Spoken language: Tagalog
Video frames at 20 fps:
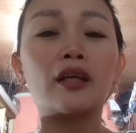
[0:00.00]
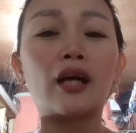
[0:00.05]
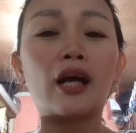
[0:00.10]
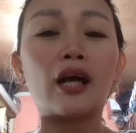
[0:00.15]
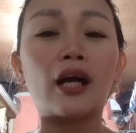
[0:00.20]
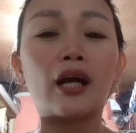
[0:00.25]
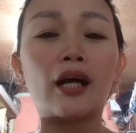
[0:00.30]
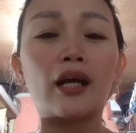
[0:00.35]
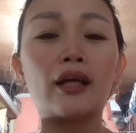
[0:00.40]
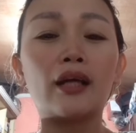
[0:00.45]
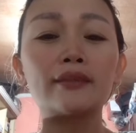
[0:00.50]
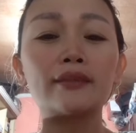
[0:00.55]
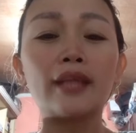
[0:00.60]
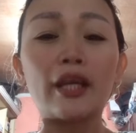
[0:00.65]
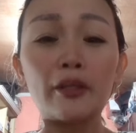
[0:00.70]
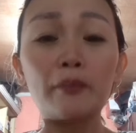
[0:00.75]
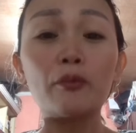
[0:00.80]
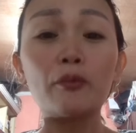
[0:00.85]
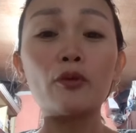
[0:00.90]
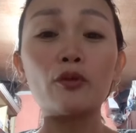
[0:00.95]
Uh,
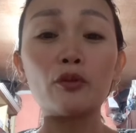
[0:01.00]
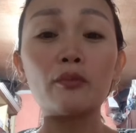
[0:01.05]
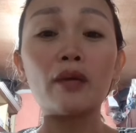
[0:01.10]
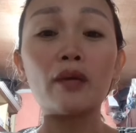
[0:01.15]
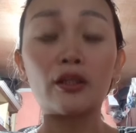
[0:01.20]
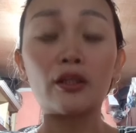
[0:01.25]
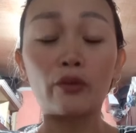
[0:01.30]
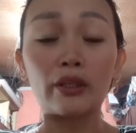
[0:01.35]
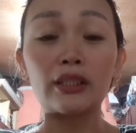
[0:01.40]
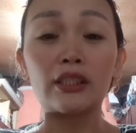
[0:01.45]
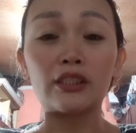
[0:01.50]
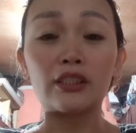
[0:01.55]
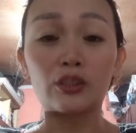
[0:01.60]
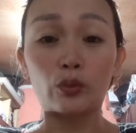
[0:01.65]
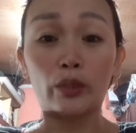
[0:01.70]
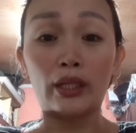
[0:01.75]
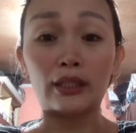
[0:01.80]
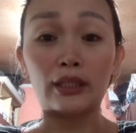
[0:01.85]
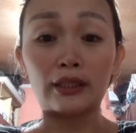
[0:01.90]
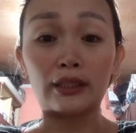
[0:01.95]
tayo pong gumagawa ng
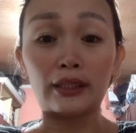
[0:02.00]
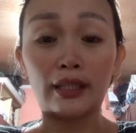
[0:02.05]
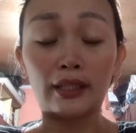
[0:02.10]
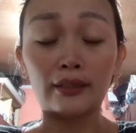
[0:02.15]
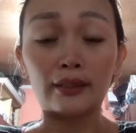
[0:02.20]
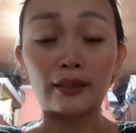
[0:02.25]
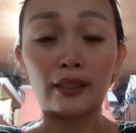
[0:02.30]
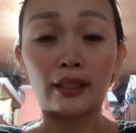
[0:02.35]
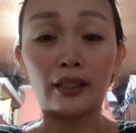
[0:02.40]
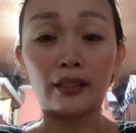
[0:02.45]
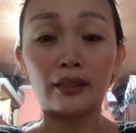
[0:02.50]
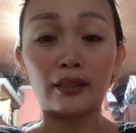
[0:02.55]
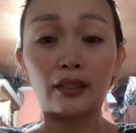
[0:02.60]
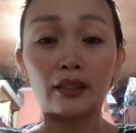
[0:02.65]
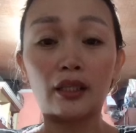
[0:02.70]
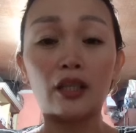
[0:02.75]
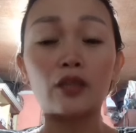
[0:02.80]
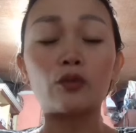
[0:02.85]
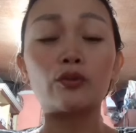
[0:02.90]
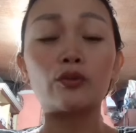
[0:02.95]
swerte natin.
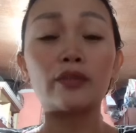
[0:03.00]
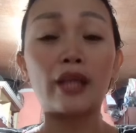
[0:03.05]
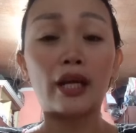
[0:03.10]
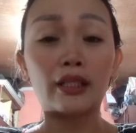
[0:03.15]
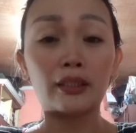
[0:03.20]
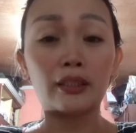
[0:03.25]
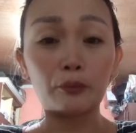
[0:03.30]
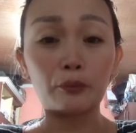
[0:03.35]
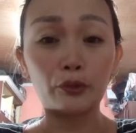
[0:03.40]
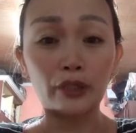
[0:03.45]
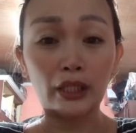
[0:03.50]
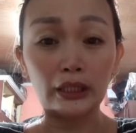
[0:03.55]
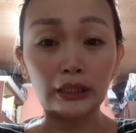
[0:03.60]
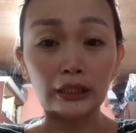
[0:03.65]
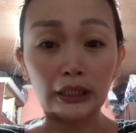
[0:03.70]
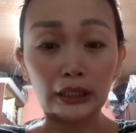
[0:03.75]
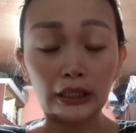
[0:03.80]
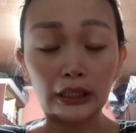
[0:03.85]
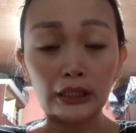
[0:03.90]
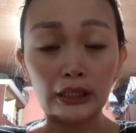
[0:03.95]
Kung lagi po
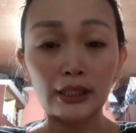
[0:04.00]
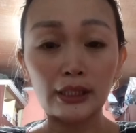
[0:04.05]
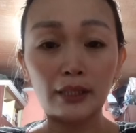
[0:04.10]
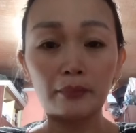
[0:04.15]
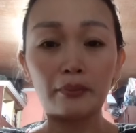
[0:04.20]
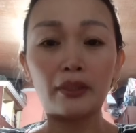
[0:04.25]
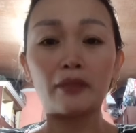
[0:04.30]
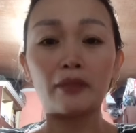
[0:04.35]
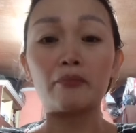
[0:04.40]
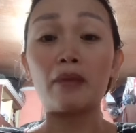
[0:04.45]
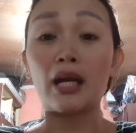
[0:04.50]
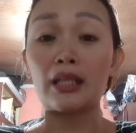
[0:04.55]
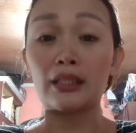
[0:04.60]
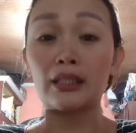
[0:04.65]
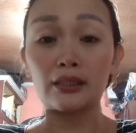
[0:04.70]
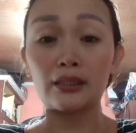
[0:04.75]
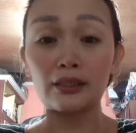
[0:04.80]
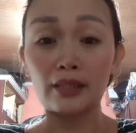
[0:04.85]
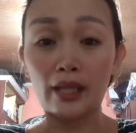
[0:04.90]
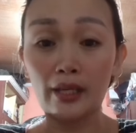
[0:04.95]
nating isipin
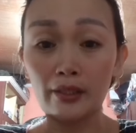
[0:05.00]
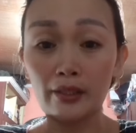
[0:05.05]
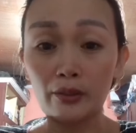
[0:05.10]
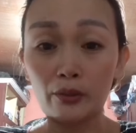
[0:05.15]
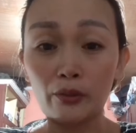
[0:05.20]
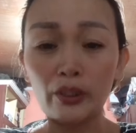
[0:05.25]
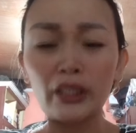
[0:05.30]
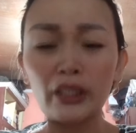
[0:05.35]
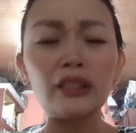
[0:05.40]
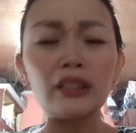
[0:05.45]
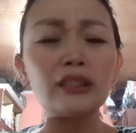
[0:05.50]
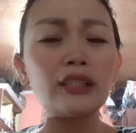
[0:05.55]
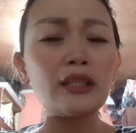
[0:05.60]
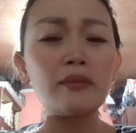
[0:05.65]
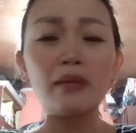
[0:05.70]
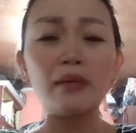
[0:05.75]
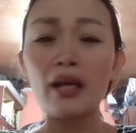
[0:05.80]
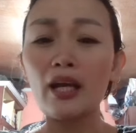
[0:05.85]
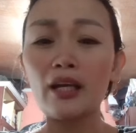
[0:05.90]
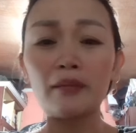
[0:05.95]
malas tayo, hindi
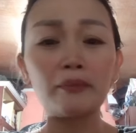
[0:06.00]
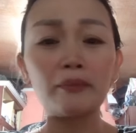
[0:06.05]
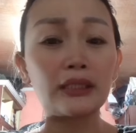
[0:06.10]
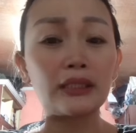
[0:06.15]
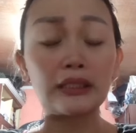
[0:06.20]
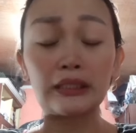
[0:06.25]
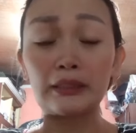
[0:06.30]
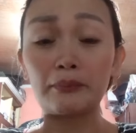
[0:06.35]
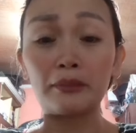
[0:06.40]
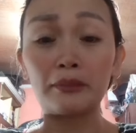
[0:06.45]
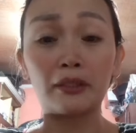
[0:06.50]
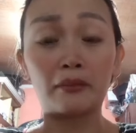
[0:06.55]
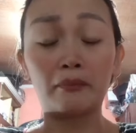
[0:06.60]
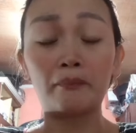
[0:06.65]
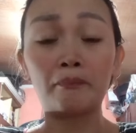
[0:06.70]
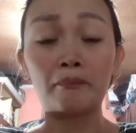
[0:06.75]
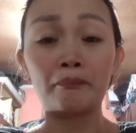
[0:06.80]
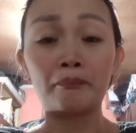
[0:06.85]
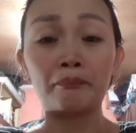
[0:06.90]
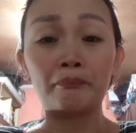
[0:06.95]
tayo makakapag-isip ng
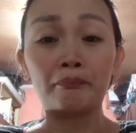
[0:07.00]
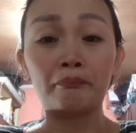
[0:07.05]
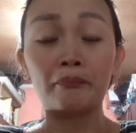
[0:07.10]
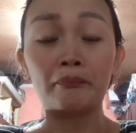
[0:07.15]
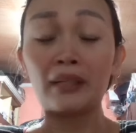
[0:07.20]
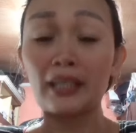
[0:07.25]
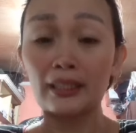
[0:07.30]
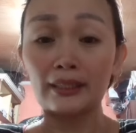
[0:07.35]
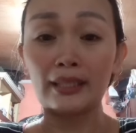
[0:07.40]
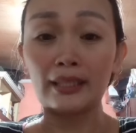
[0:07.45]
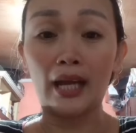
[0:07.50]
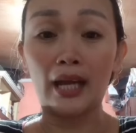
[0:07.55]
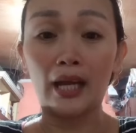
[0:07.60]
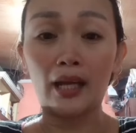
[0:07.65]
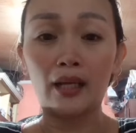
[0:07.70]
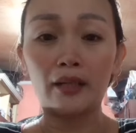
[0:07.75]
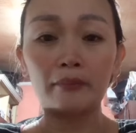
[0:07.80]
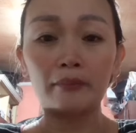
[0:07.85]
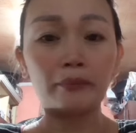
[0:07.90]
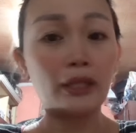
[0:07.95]
maganda.
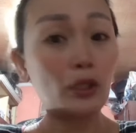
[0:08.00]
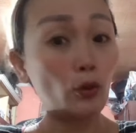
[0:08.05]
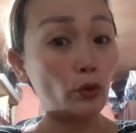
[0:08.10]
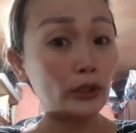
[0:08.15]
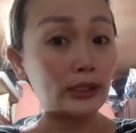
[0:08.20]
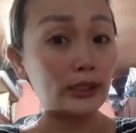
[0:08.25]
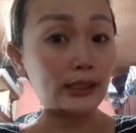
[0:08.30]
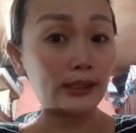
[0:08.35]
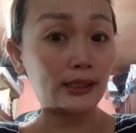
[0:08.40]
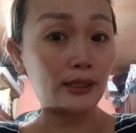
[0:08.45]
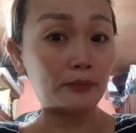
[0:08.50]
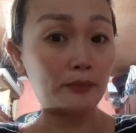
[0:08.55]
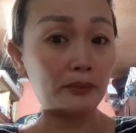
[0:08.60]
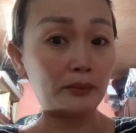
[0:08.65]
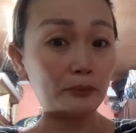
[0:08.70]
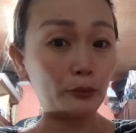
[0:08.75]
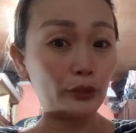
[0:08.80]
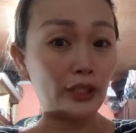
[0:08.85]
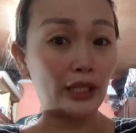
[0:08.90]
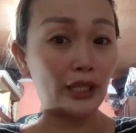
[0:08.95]
Pero kung
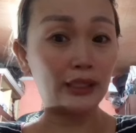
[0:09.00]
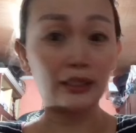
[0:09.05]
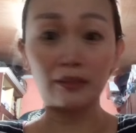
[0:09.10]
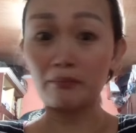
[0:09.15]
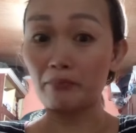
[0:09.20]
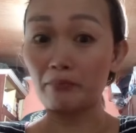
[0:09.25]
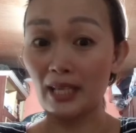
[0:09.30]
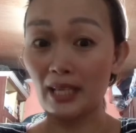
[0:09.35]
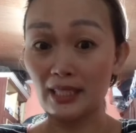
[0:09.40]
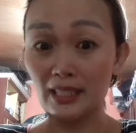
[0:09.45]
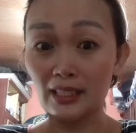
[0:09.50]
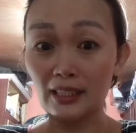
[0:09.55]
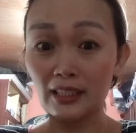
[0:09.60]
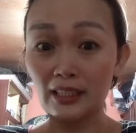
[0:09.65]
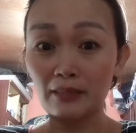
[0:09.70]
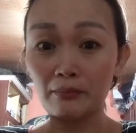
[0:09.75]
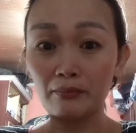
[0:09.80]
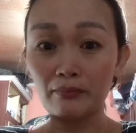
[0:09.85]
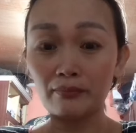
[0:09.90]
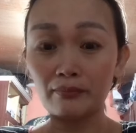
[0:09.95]
isipin po natin
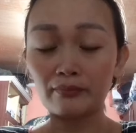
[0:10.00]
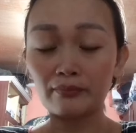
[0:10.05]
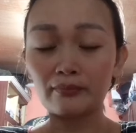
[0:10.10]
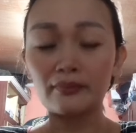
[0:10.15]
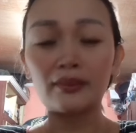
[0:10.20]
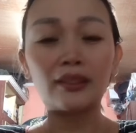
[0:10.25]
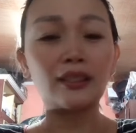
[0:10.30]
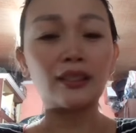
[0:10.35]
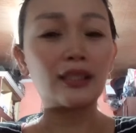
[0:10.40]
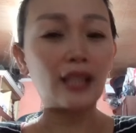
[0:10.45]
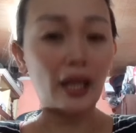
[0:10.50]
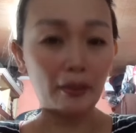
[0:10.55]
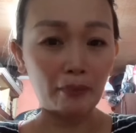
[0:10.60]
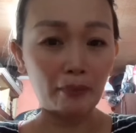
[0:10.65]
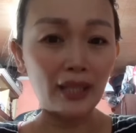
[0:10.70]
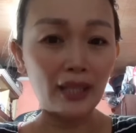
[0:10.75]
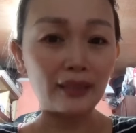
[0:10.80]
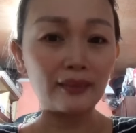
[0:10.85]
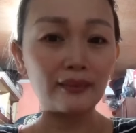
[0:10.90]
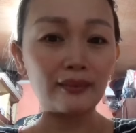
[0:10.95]
positive,
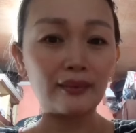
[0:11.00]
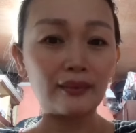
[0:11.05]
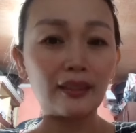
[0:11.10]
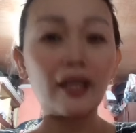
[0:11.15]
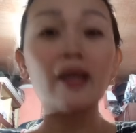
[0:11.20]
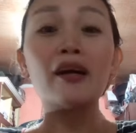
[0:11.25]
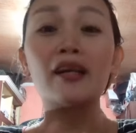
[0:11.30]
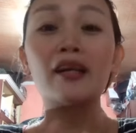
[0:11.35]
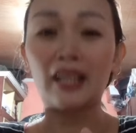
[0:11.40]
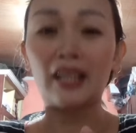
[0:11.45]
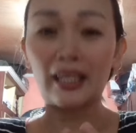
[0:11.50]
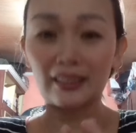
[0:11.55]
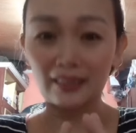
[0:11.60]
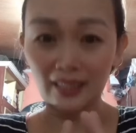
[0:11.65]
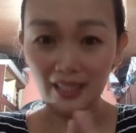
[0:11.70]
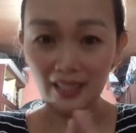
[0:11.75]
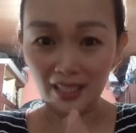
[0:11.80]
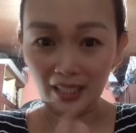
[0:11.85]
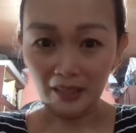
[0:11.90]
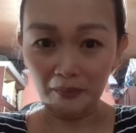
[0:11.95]
laban at
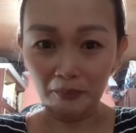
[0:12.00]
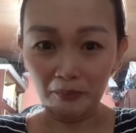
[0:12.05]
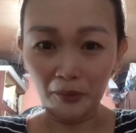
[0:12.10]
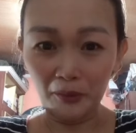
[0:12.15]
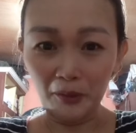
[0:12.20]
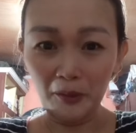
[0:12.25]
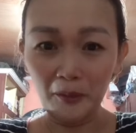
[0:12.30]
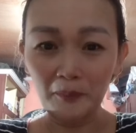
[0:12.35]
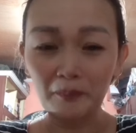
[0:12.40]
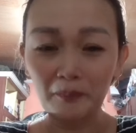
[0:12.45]
dasal po,